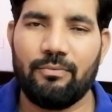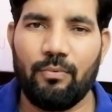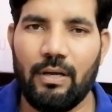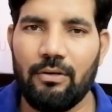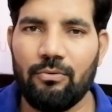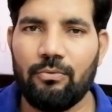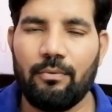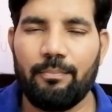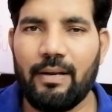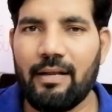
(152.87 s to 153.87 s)
వాళ్ళు
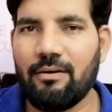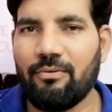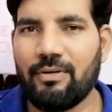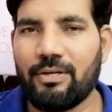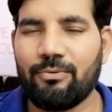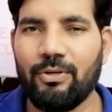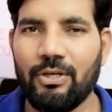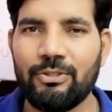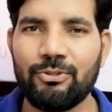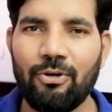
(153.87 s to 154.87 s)
ప్లాన్లో ఉన్నారు
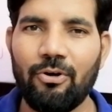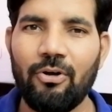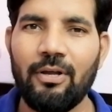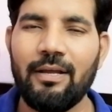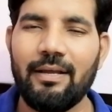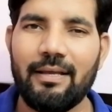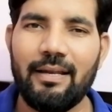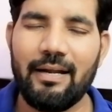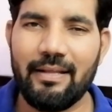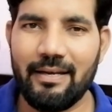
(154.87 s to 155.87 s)
సో
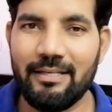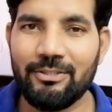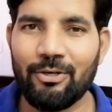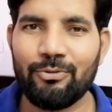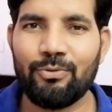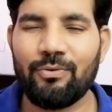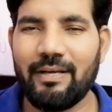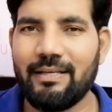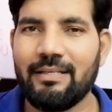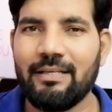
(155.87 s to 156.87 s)
ఇలాంటివన్నీ
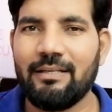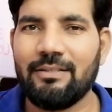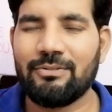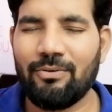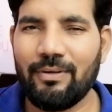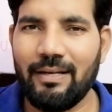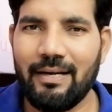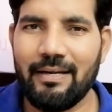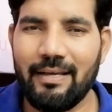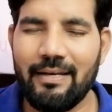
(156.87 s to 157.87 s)
జరుగుతున్నాయి సో
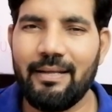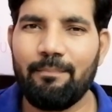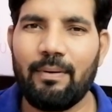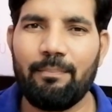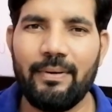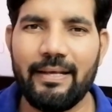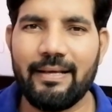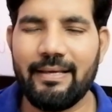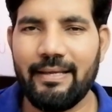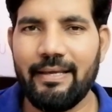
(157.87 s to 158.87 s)
ఇలాంటివన్నీ
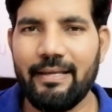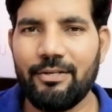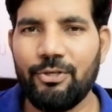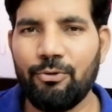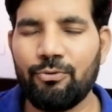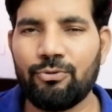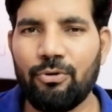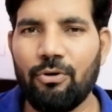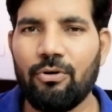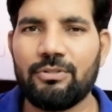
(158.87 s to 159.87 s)
పబ్లిక్కి
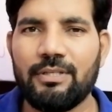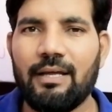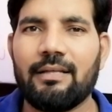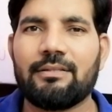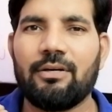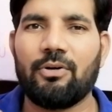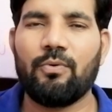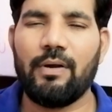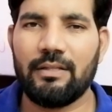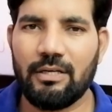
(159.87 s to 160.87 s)
న్యూస్లో చాలా
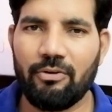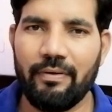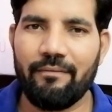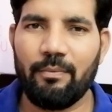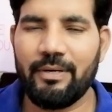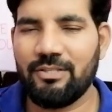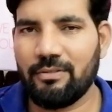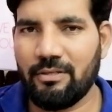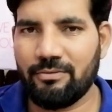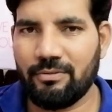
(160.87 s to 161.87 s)
తక్కువ అంటే తక్కువ
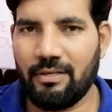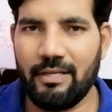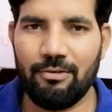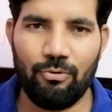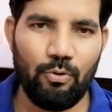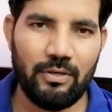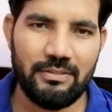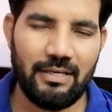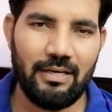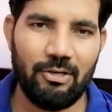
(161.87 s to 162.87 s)
ఇన్ఫర్మేషన్ తెలుస్తుంది నేను కూడా ఒక
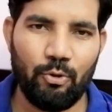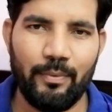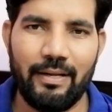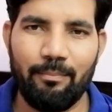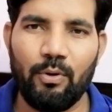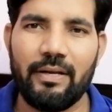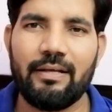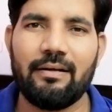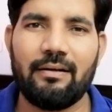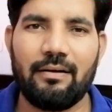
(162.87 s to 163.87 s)
సెంట్రల్ గవర్నమెంట్
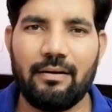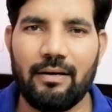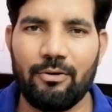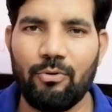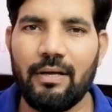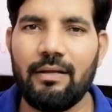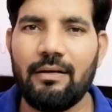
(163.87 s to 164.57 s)
ఎంప్లాయీని కనుక